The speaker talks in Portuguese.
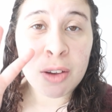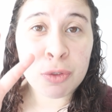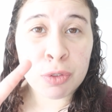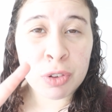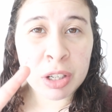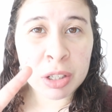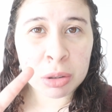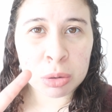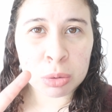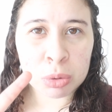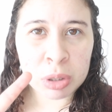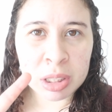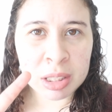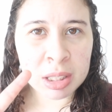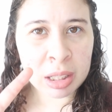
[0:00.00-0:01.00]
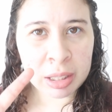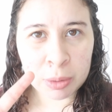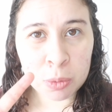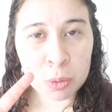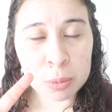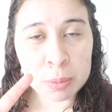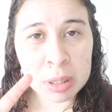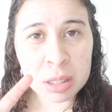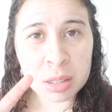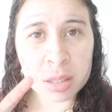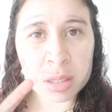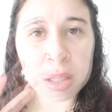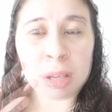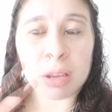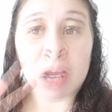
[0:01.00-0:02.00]
verduras e
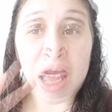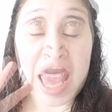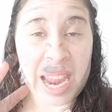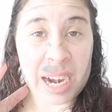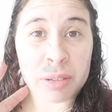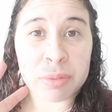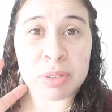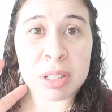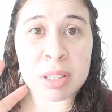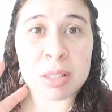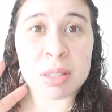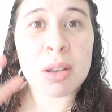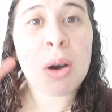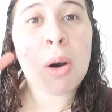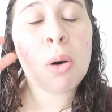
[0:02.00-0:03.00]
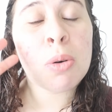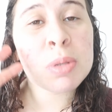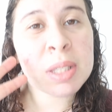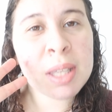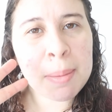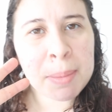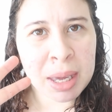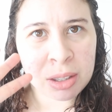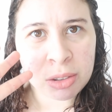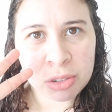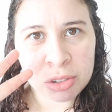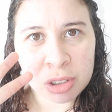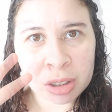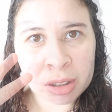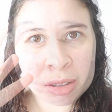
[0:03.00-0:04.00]
legumes, ervas ou
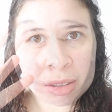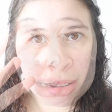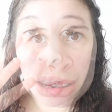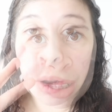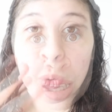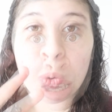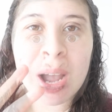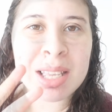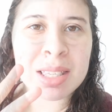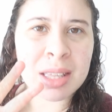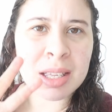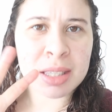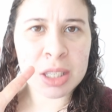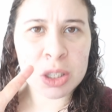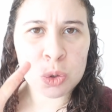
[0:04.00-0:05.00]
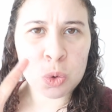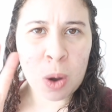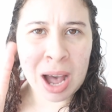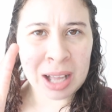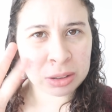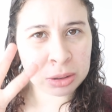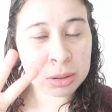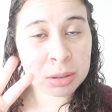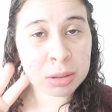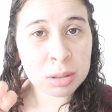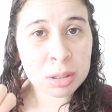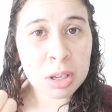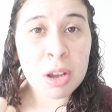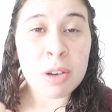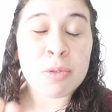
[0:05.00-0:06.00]
sementes? Quais desses
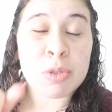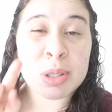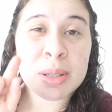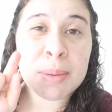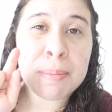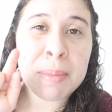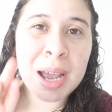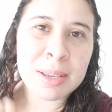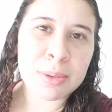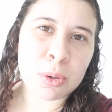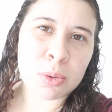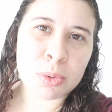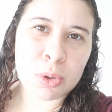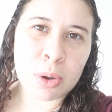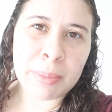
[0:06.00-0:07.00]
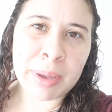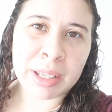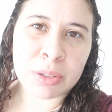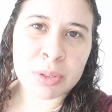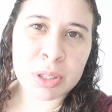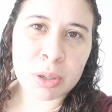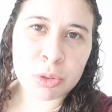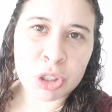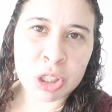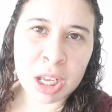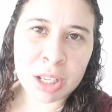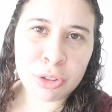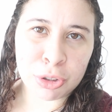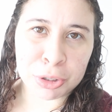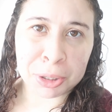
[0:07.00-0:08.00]
quatro você mais consome aí no seu dia
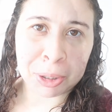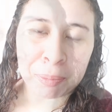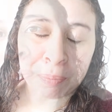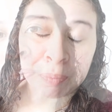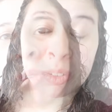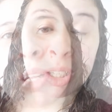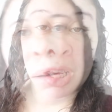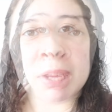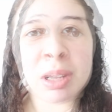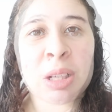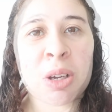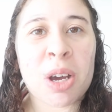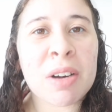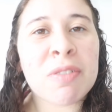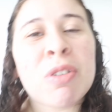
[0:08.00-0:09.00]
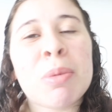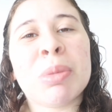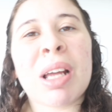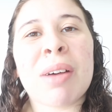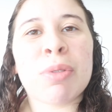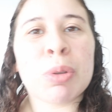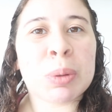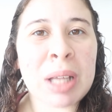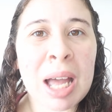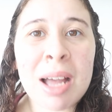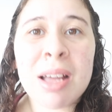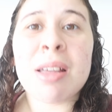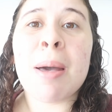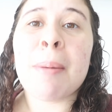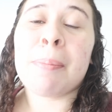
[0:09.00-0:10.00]
a dia. Mas agora vamos lá
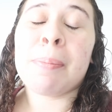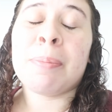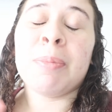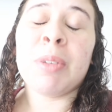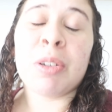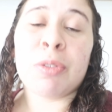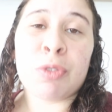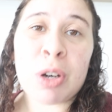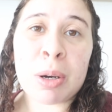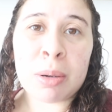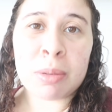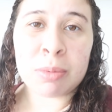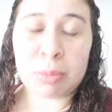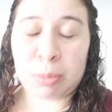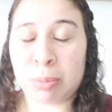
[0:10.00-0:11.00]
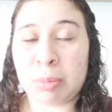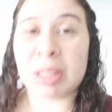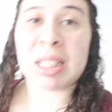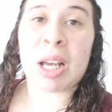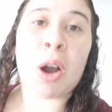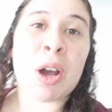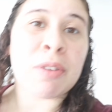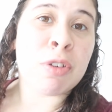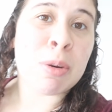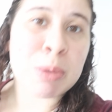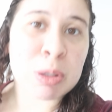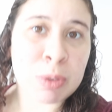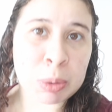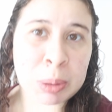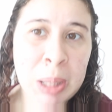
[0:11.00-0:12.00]
voltar e vo... mas agora
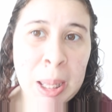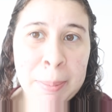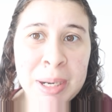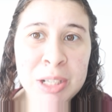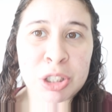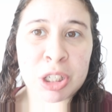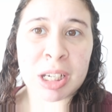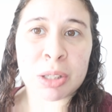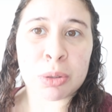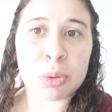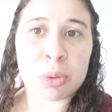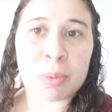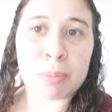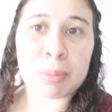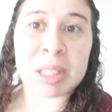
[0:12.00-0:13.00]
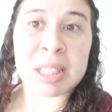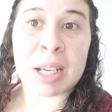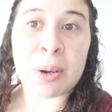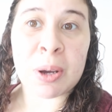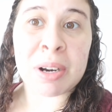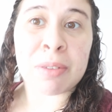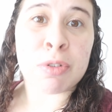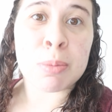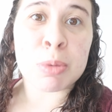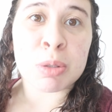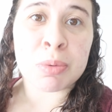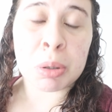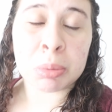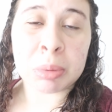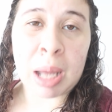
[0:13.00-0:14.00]
vamos voltar para a dica do mas agora vamos
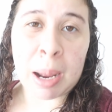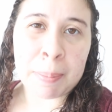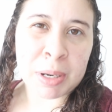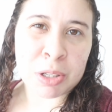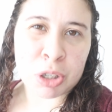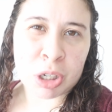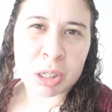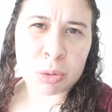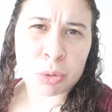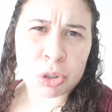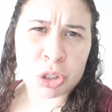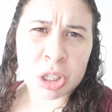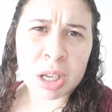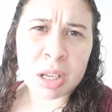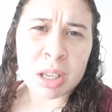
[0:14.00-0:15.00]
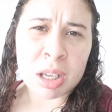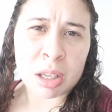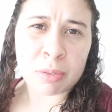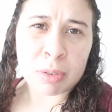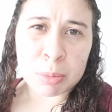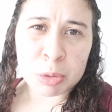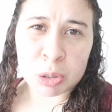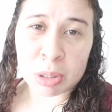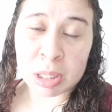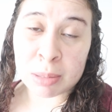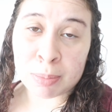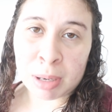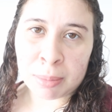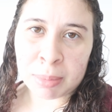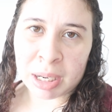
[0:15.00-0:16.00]
voltar para a dica do dia e vamos
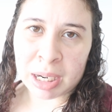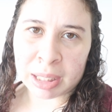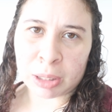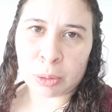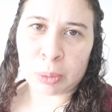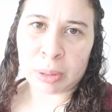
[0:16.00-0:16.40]
espremer aqui o